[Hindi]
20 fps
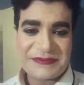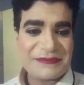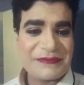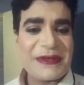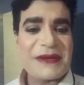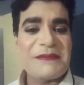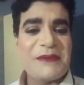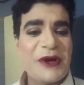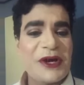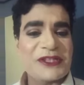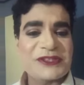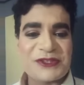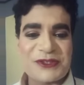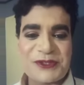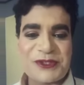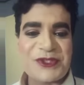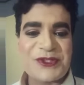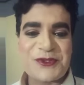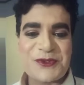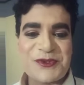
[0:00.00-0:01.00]
मैं बहुत
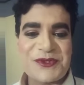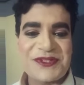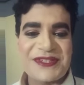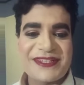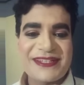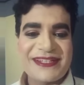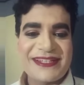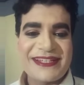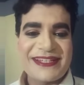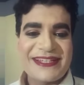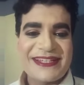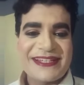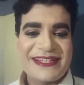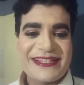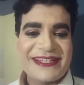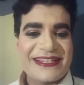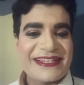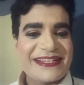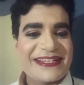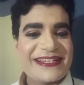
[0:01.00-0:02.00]
खुश हूँ
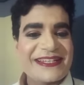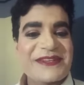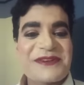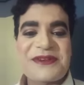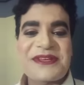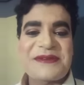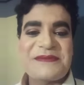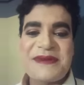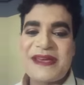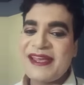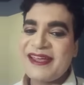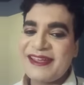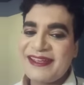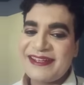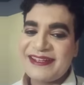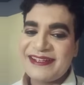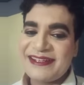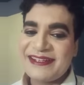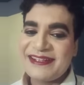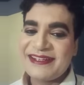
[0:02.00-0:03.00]
क्योंकि मैं
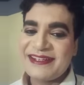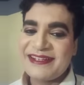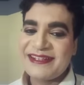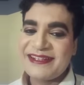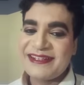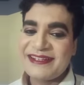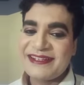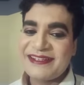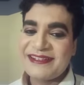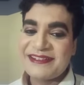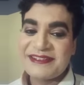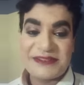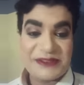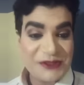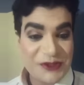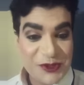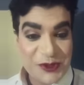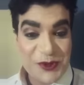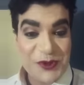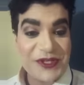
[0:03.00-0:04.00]

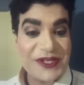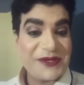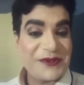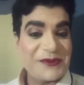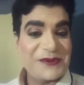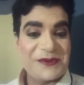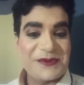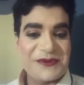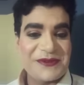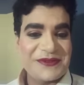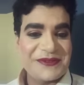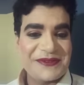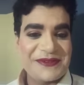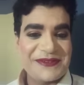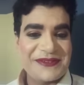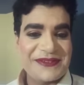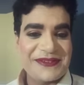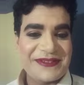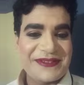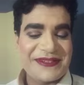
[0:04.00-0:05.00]
जोकर हूँ
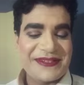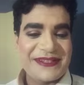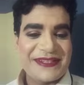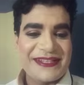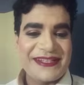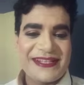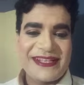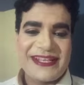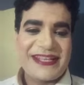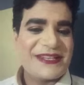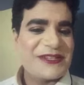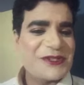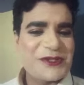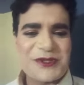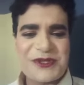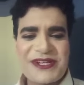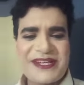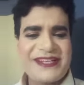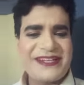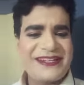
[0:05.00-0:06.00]
एक
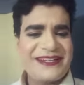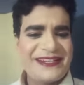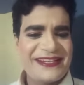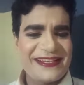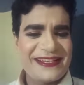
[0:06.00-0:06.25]
जोकर